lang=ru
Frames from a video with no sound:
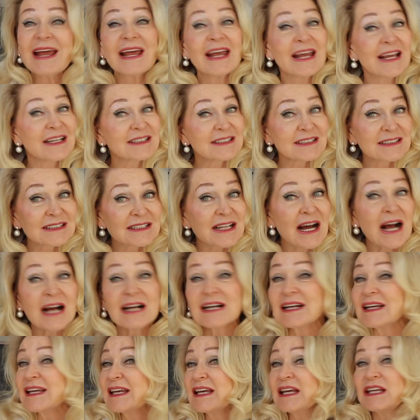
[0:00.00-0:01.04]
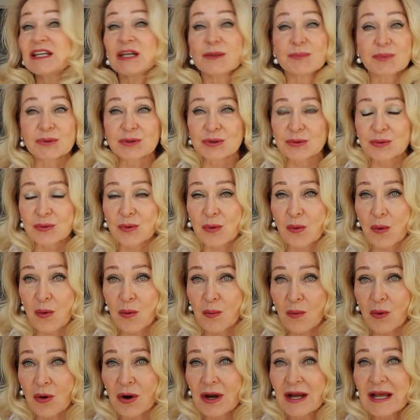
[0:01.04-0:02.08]
Это так и не
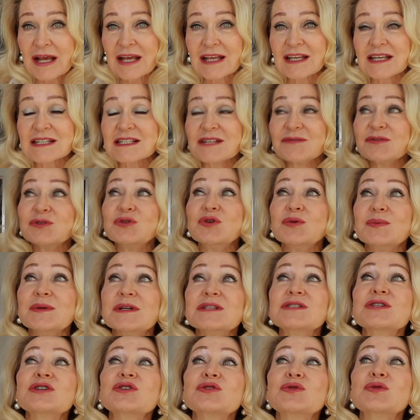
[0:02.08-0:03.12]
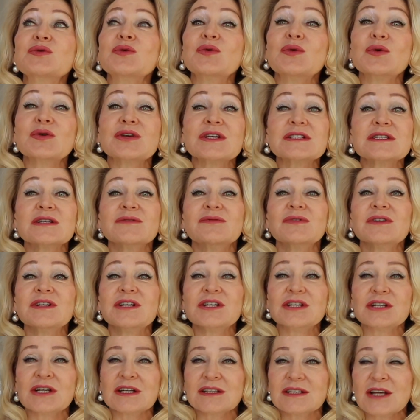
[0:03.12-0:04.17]
по-другому. Если вы думаете, что если
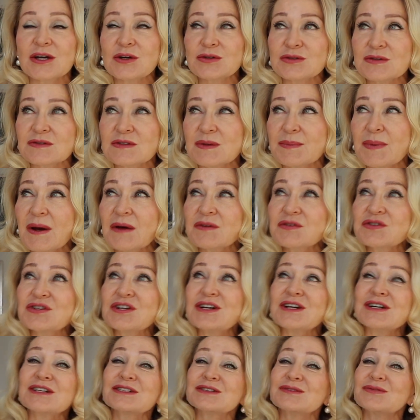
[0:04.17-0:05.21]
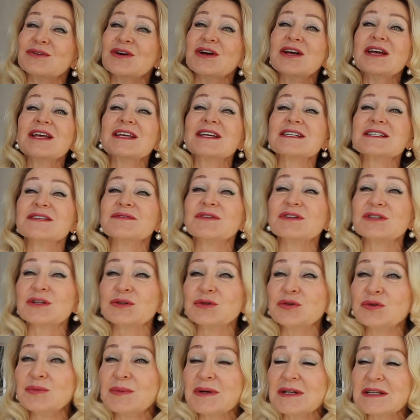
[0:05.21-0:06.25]
вы отдаете себя в жертву, если вы это
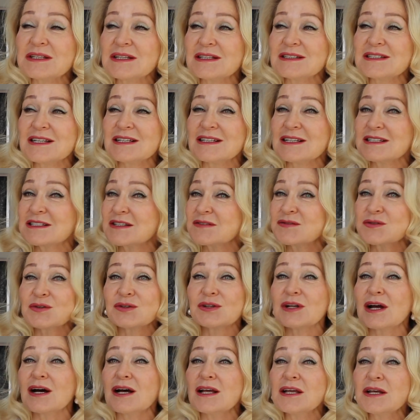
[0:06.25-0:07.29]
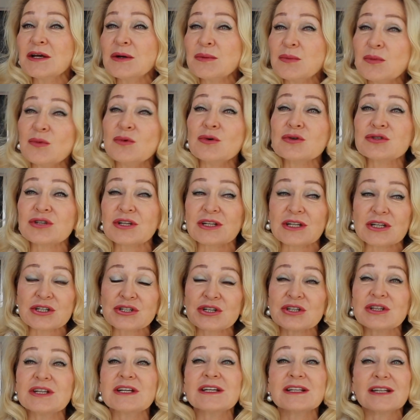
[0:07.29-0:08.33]
думаете, делаете все для мужа, для этой
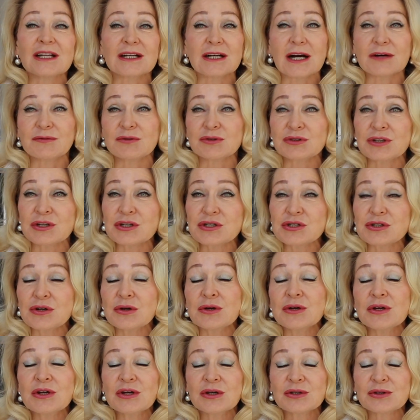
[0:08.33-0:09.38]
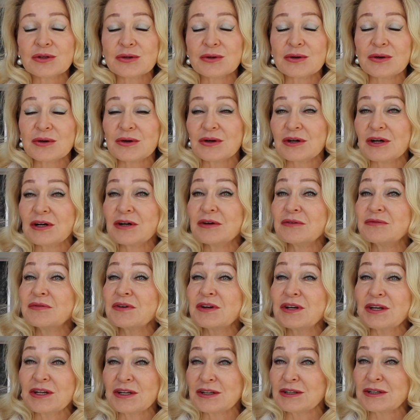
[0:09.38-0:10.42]
жены, для кого-то еще, то э,
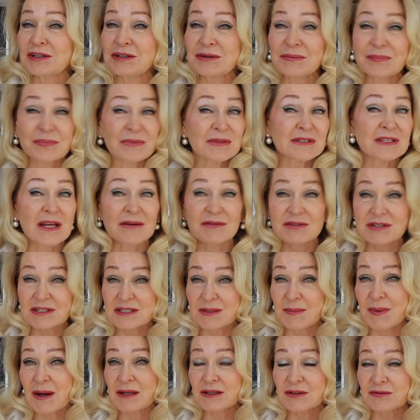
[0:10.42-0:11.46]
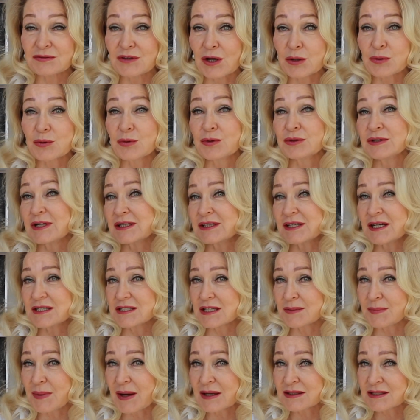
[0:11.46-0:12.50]
вы э, ставите себя на второе, на
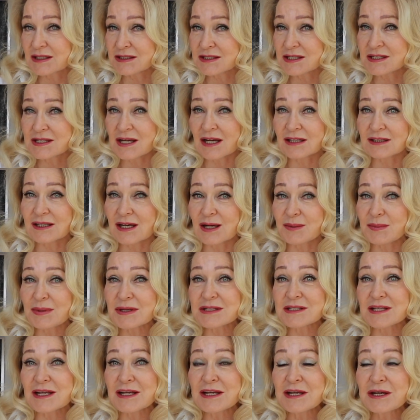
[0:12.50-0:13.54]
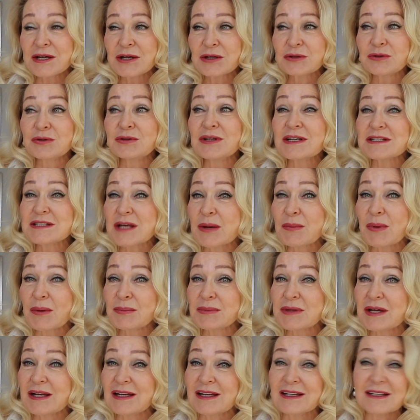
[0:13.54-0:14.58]
третье, пятое, десятое место, то на самом
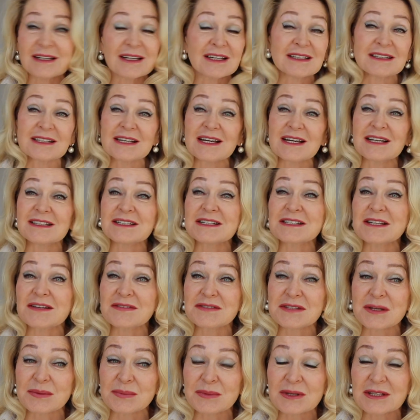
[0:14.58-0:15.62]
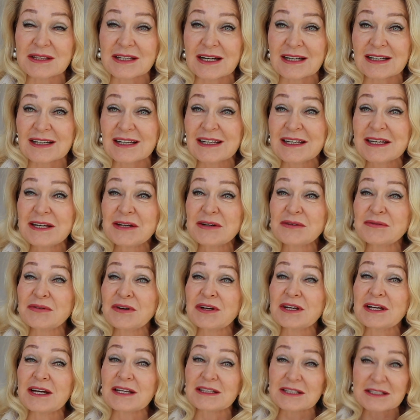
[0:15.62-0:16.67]
деле это, это совсем не так. Вы
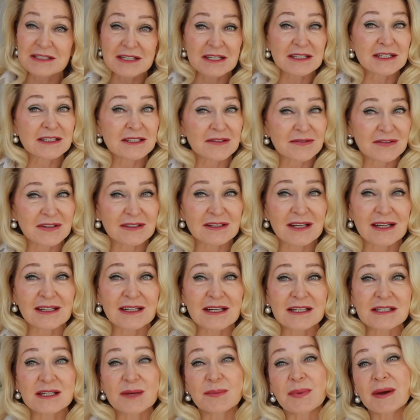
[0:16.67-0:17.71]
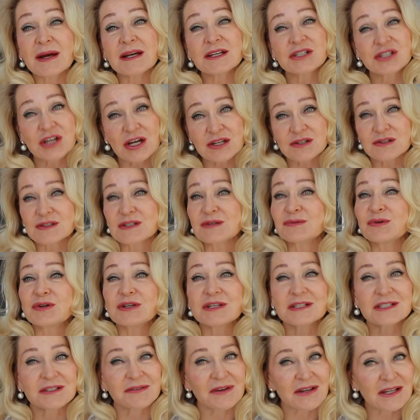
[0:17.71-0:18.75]
это делаете всегда для себя и чаще всего
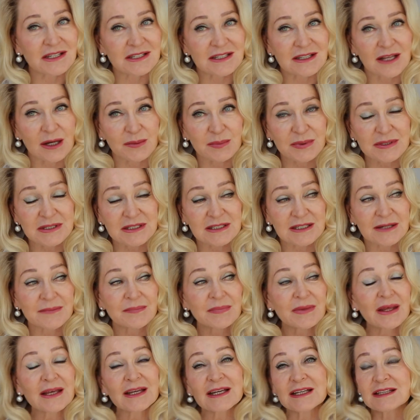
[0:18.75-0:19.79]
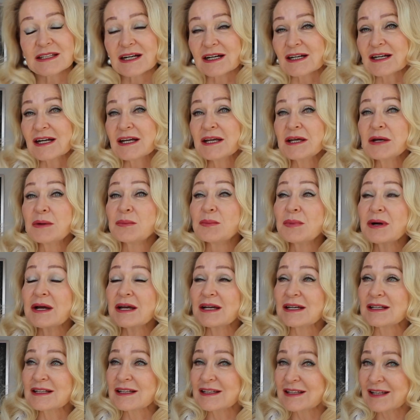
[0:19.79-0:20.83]
из своей слабости. Итак, мы
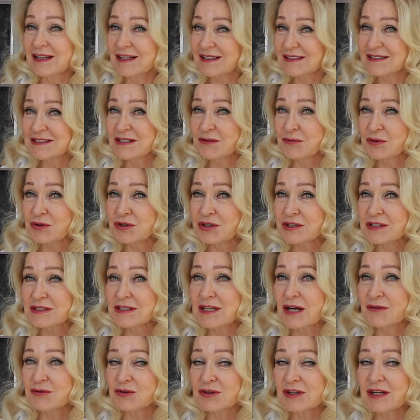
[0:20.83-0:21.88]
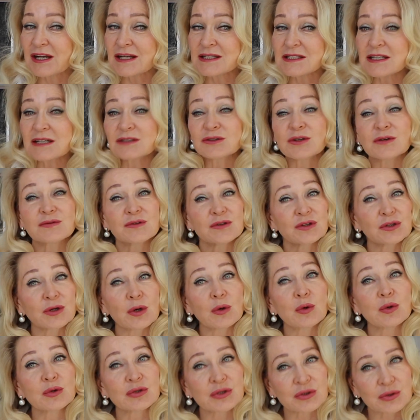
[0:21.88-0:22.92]
э, сегодня разговор для тех, кто все-таки
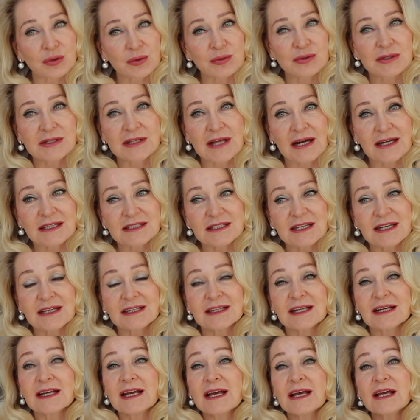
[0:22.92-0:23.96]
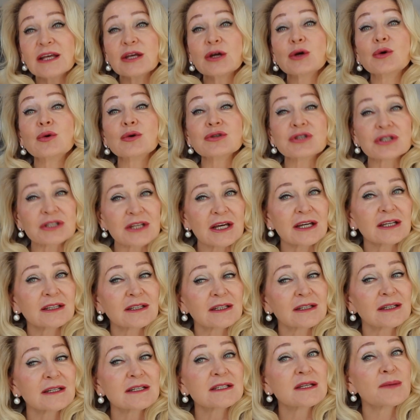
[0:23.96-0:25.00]
хочет узнать это и хочет это
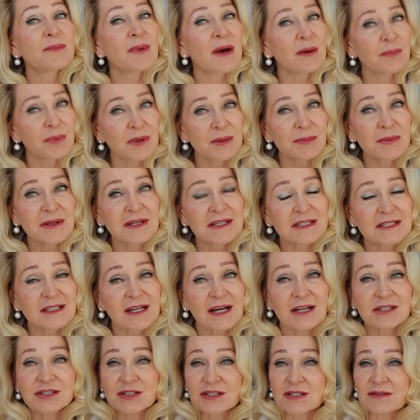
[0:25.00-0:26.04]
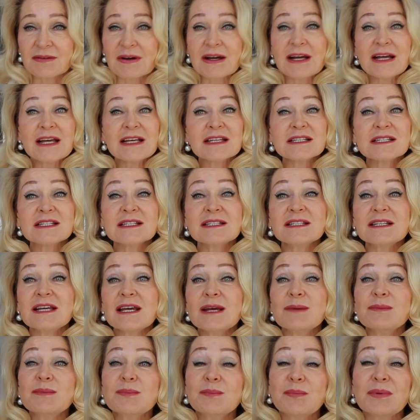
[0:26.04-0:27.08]
для себя применить качество.
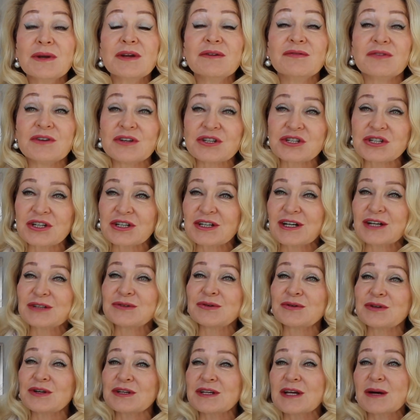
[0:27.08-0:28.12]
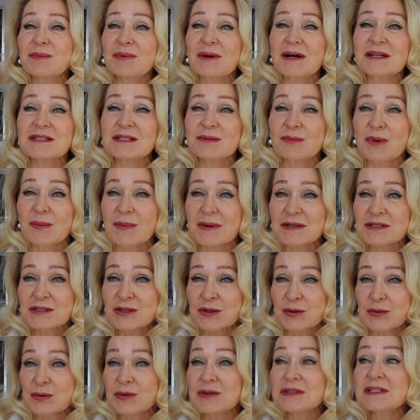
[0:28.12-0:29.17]
Семь привычек, которые необходимо
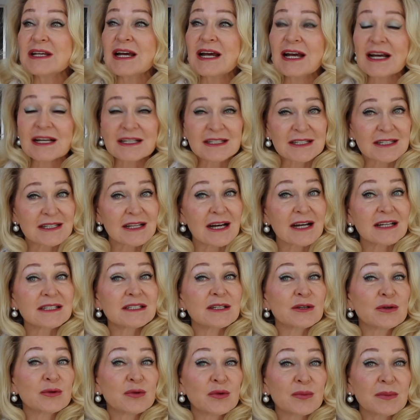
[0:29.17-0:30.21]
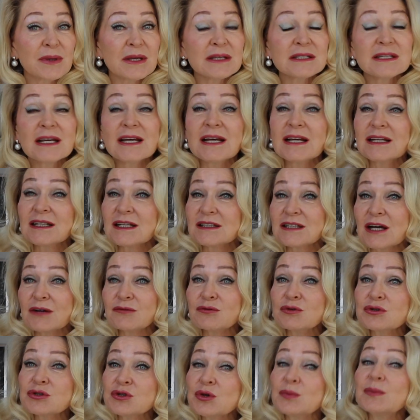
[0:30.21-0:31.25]
построить, знать и уметь для
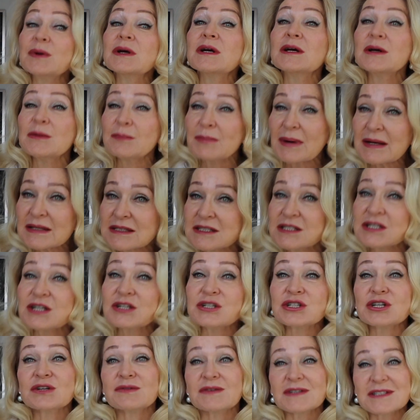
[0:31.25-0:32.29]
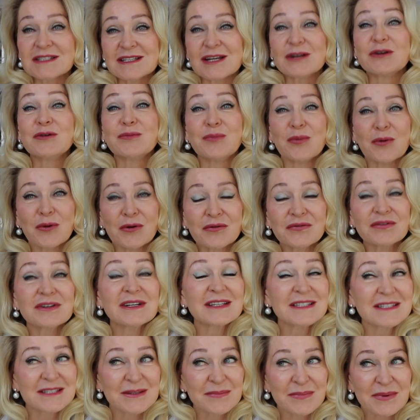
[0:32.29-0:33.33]
того, чтобы поддерживать любовь к
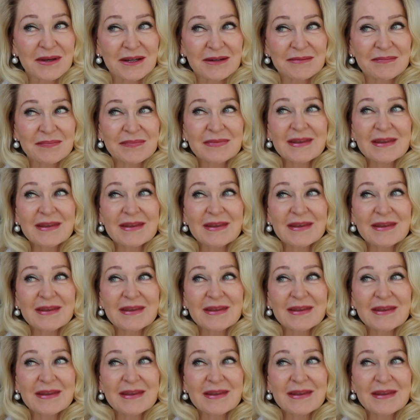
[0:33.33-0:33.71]
себе.